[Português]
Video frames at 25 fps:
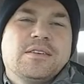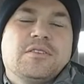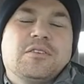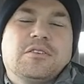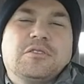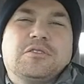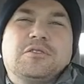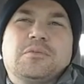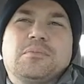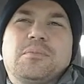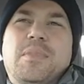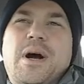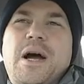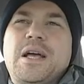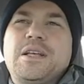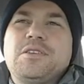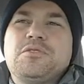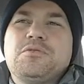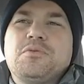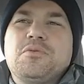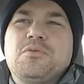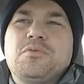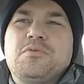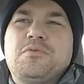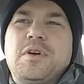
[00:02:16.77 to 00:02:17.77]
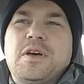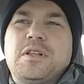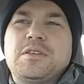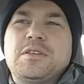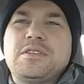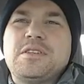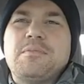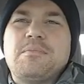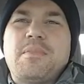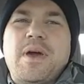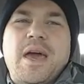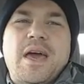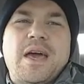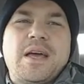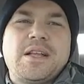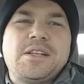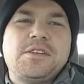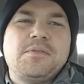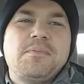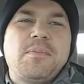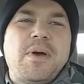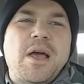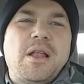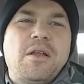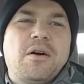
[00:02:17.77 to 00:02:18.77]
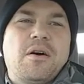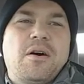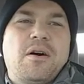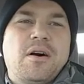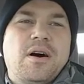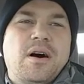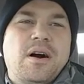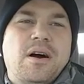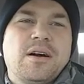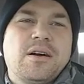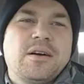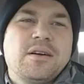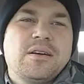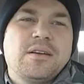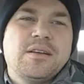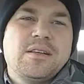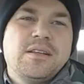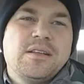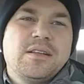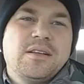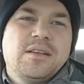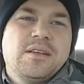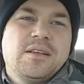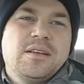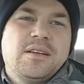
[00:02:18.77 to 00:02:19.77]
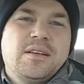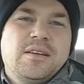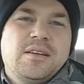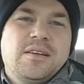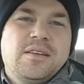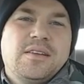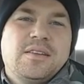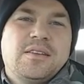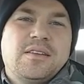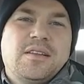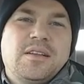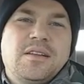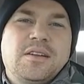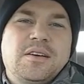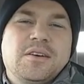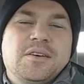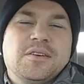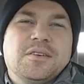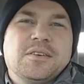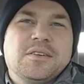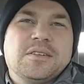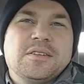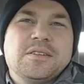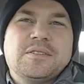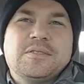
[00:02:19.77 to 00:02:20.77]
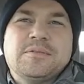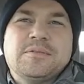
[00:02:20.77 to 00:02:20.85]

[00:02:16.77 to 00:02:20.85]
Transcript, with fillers: Quanto mais o governo se mete, melhor. Entendeu?